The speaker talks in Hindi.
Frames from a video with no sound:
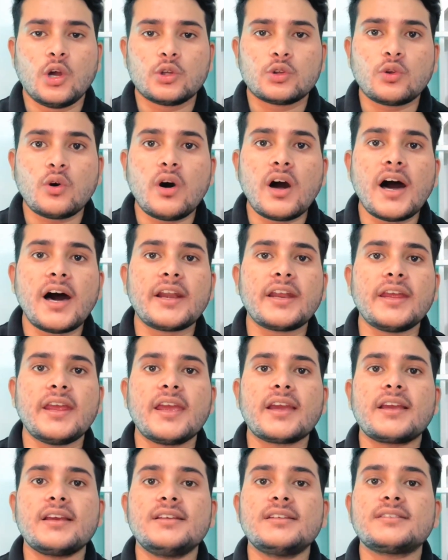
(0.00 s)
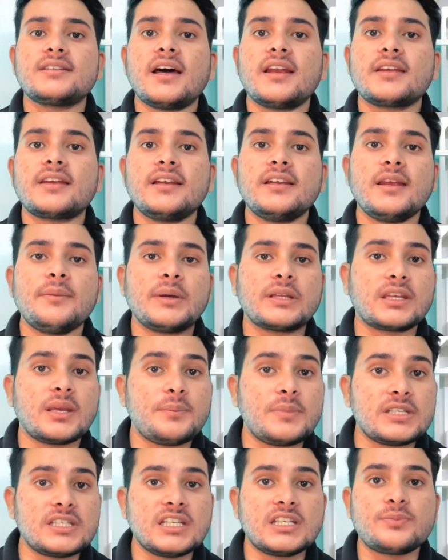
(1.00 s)
तो हर एक इंसान के लिए मतलब कि
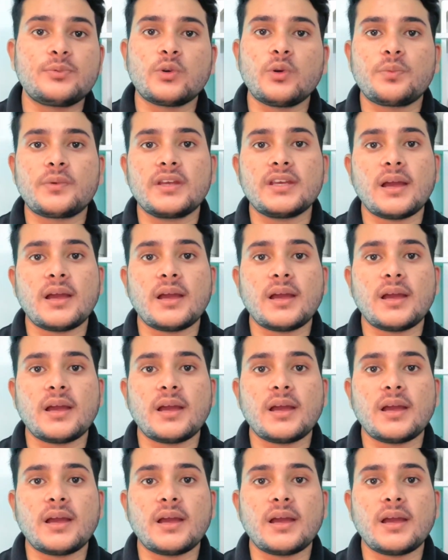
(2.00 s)
बिजनेस प्रूफ की